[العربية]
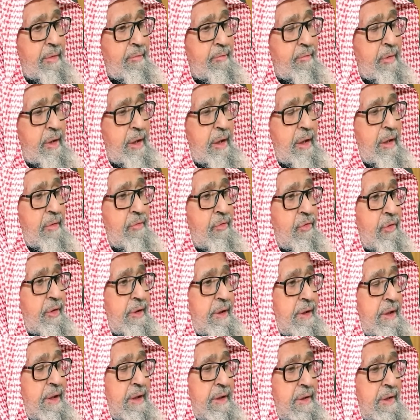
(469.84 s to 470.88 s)
لما
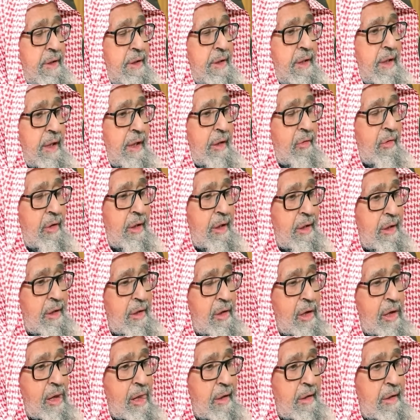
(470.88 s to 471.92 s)
فقدت الدعوة
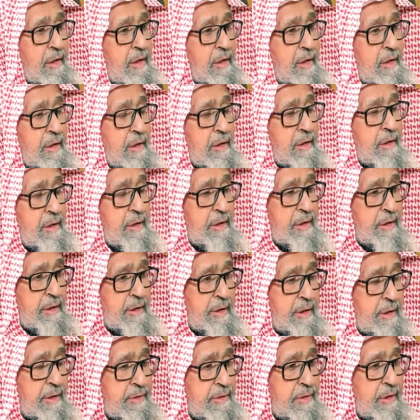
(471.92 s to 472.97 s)

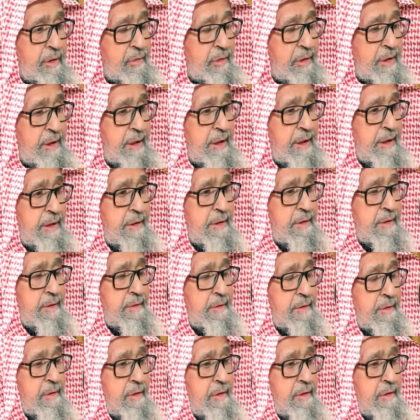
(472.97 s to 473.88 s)
إلى التوحيد